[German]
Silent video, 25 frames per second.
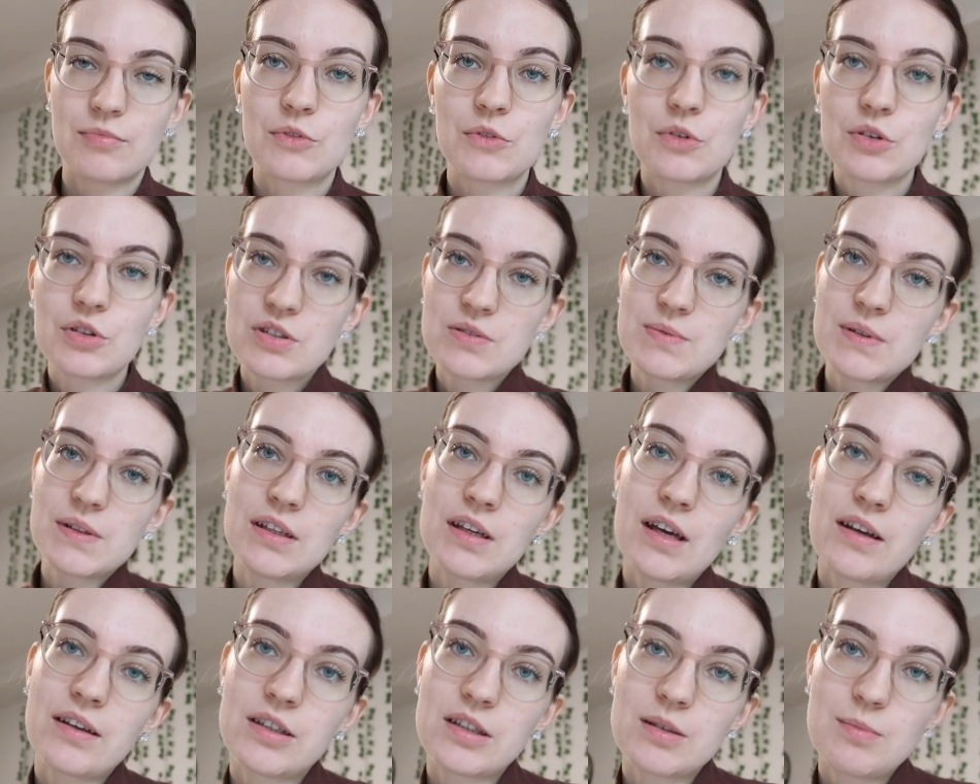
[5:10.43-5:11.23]
Und deswegen
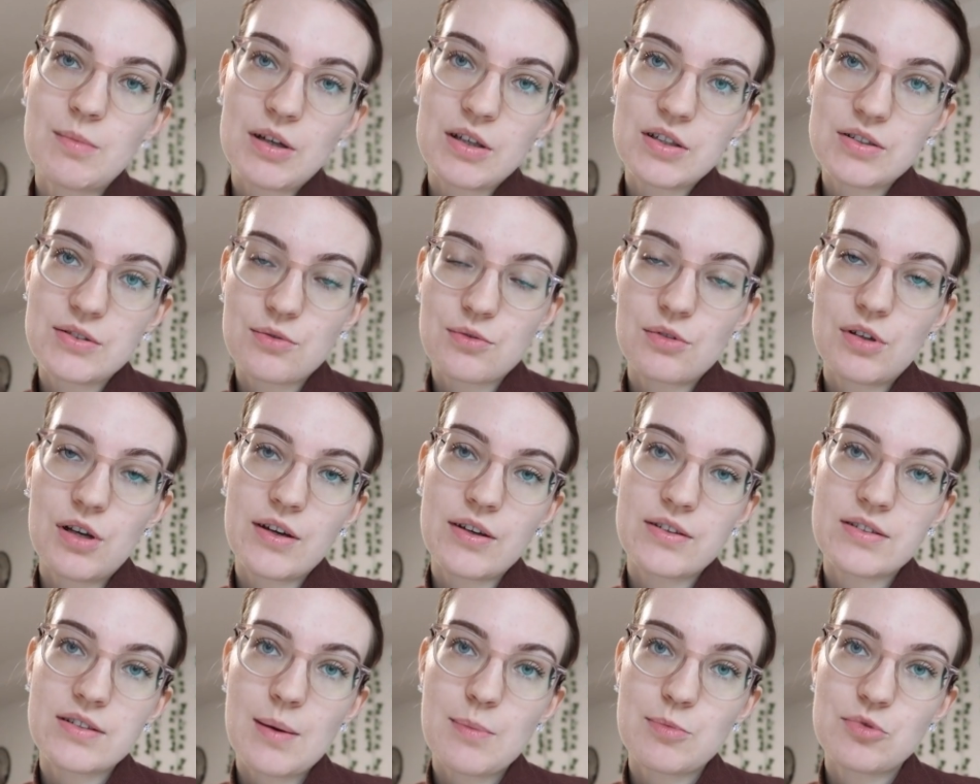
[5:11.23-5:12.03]
dachte ich, mache ich so ein
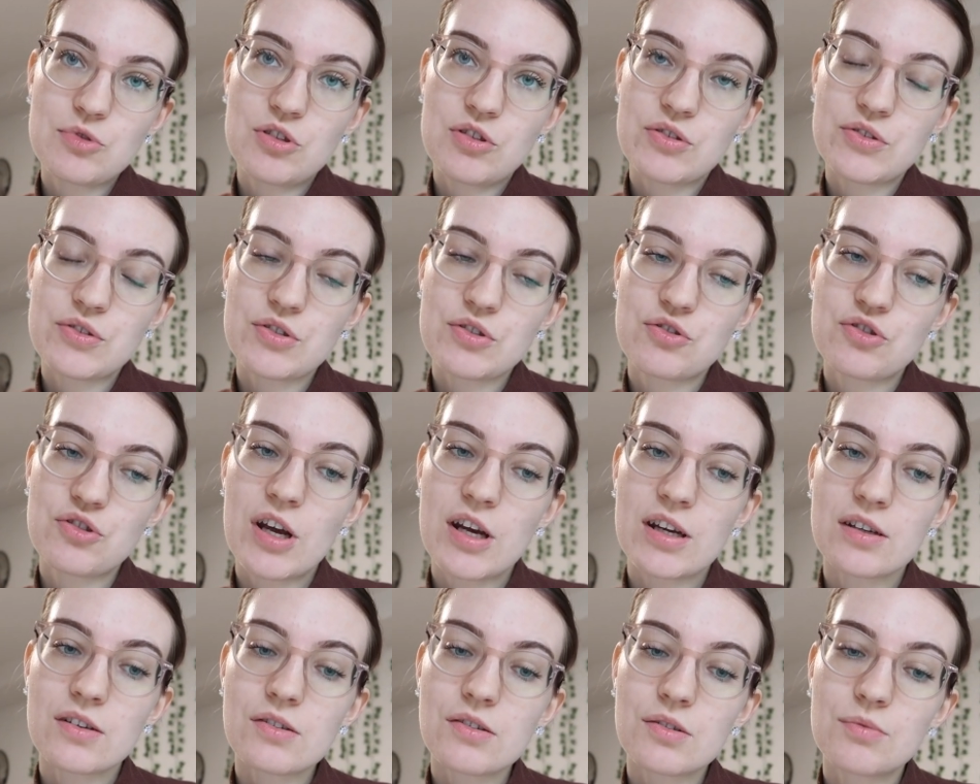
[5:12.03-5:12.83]
kleines
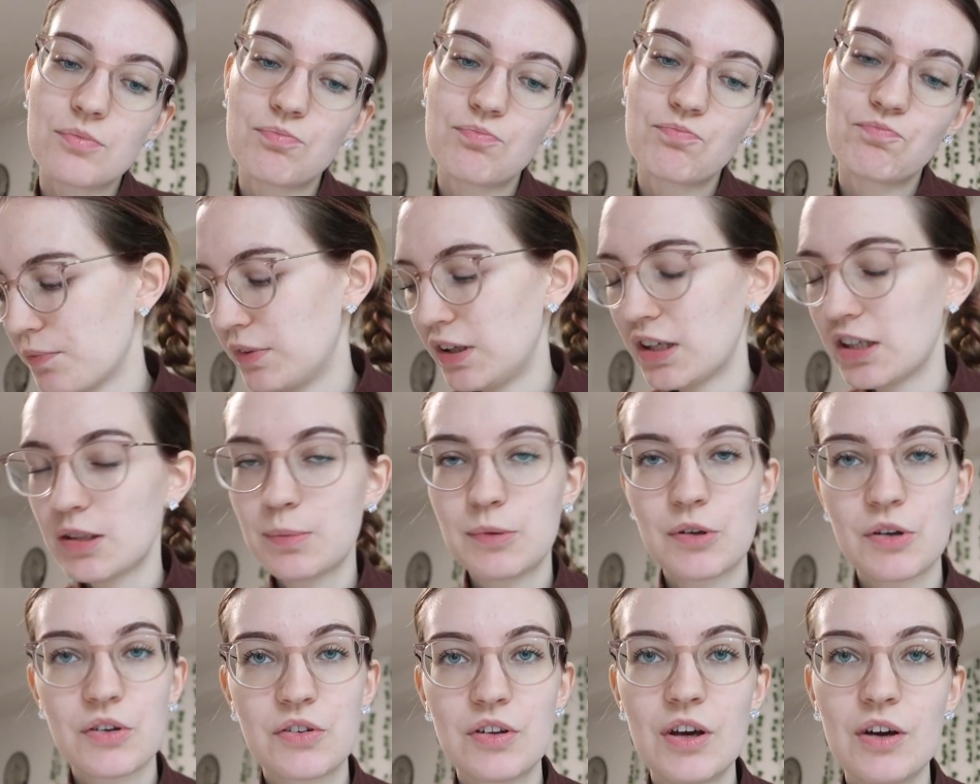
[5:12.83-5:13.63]
Abschiedsgeschenk ja, ich
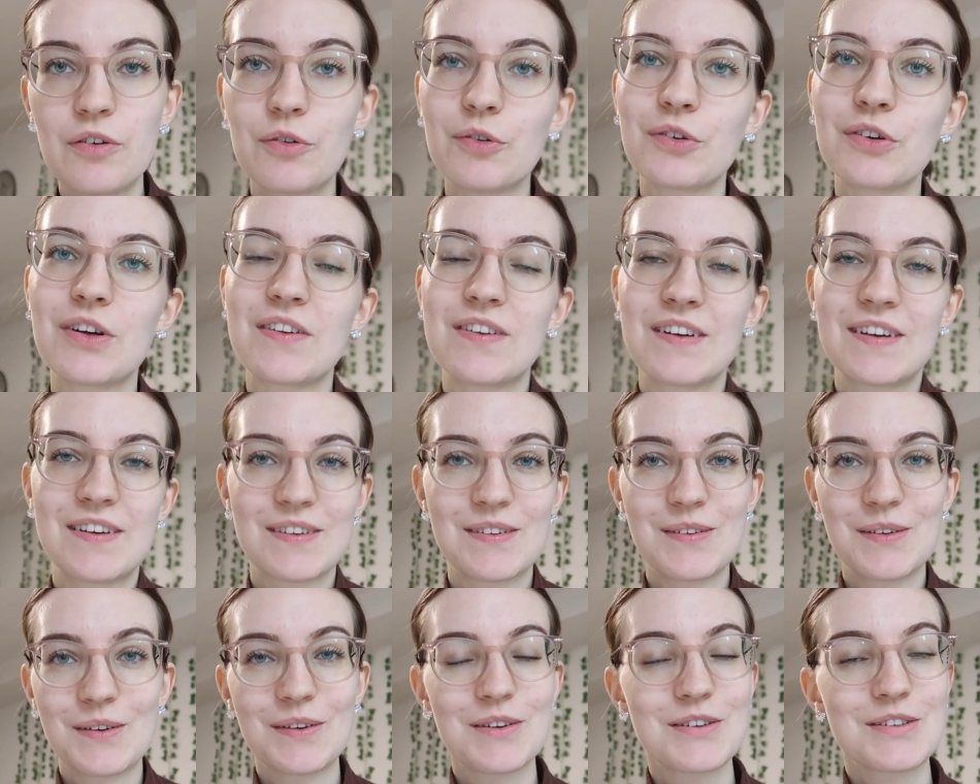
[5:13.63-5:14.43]
bin auch sehr froh, dass ich
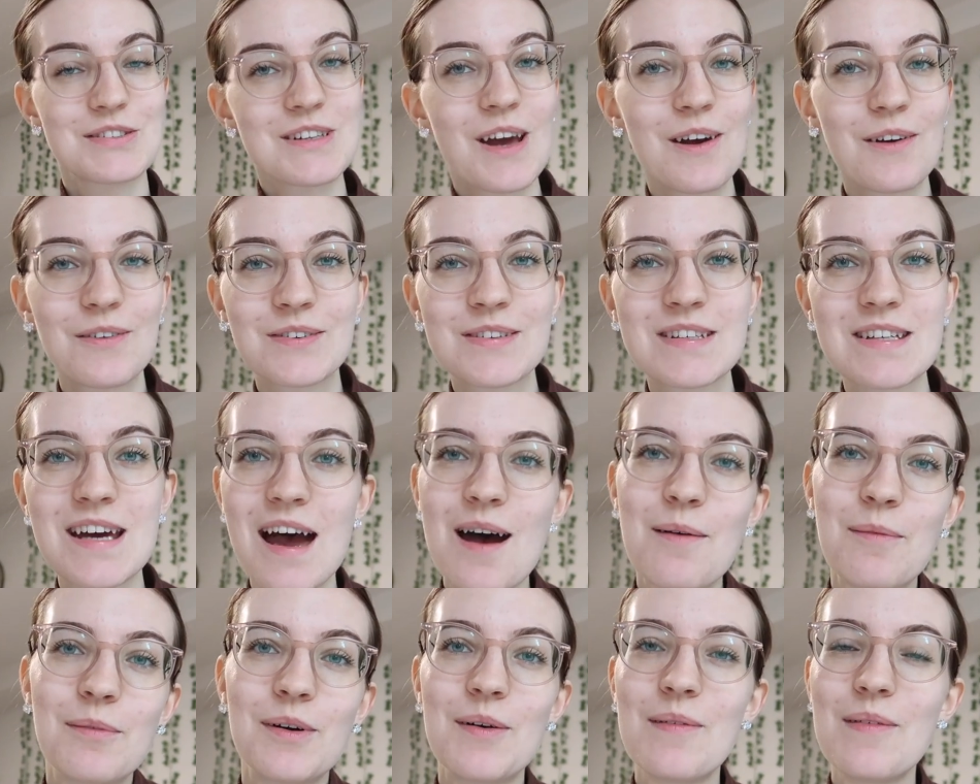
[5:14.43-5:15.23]
das noch geschafft
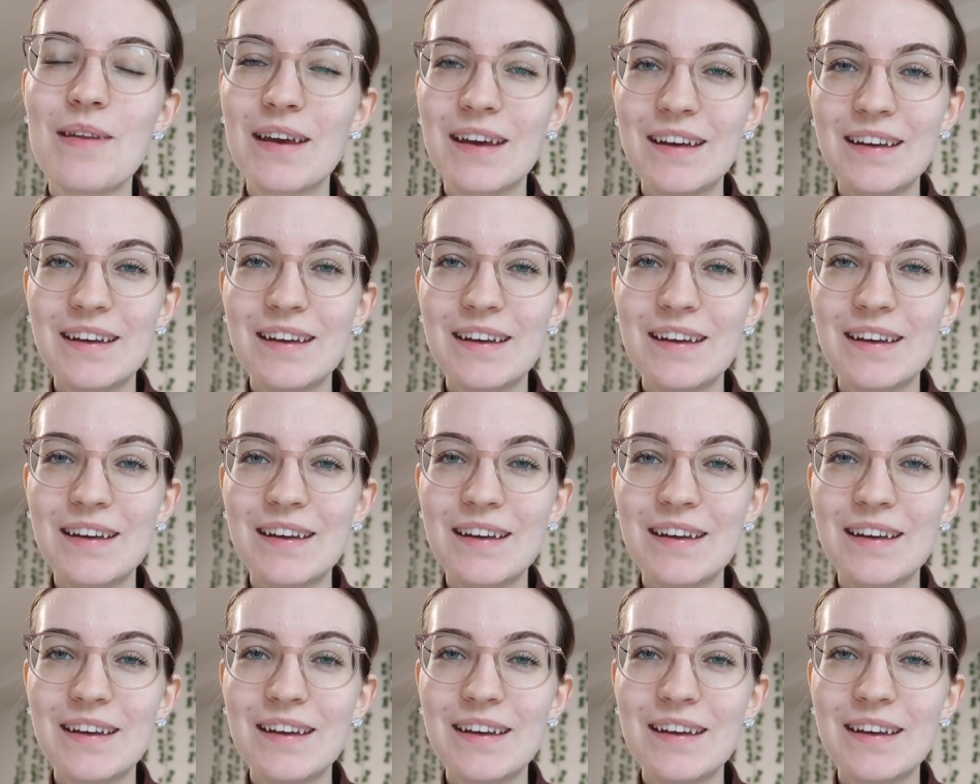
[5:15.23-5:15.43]
habe,